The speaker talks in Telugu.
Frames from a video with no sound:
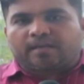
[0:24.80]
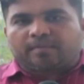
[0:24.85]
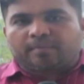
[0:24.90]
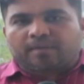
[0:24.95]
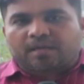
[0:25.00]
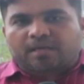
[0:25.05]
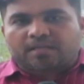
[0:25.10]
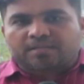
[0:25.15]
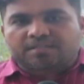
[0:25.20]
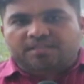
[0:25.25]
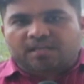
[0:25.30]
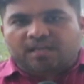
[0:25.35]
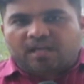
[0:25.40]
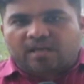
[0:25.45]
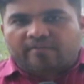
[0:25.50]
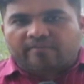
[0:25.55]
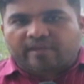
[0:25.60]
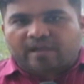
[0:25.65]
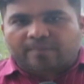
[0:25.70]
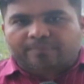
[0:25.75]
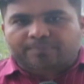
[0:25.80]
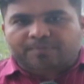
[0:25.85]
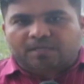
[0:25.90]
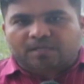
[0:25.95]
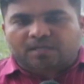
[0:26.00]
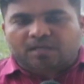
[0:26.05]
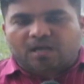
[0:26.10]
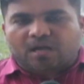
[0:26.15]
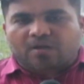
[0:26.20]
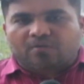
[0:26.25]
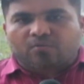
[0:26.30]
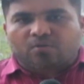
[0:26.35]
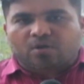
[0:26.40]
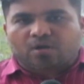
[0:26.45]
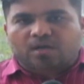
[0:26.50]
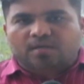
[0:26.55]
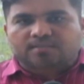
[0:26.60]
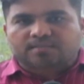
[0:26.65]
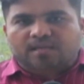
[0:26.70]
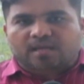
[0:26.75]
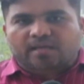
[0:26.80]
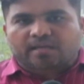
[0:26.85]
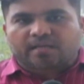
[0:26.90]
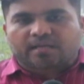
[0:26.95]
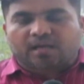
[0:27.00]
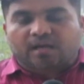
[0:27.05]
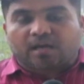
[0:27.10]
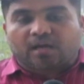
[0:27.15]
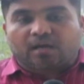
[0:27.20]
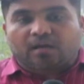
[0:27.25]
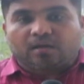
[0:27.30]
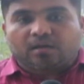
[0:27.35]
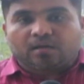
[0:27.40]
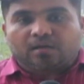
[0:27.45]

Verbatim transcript: కరీంనగర్ జిల్లా వ్యాప్తంగా ఒక్కసారిగా